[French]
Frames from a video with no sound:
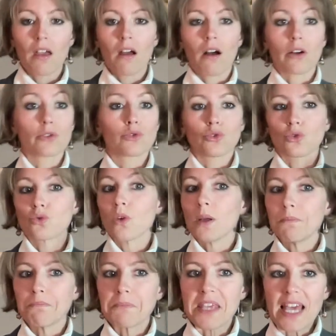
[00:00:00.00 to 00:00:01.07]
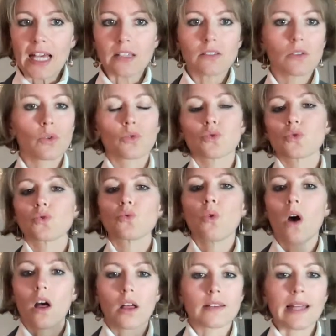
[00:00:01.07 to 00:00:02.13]
euh, que ce soit une pièce, que ce soit
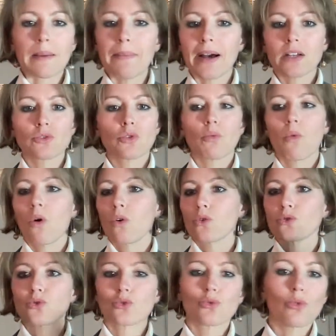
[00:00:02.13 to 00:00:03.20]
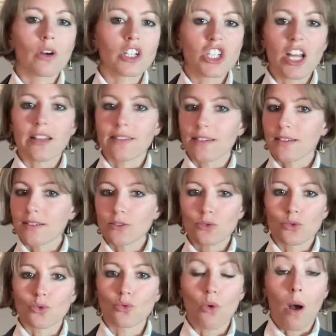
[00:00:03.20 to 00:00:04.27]
un appartement, que ce soit un jardin, que ce
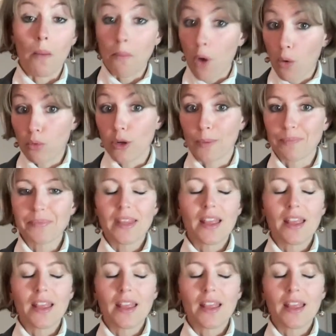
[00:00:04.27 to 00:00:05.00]
soit un meuble,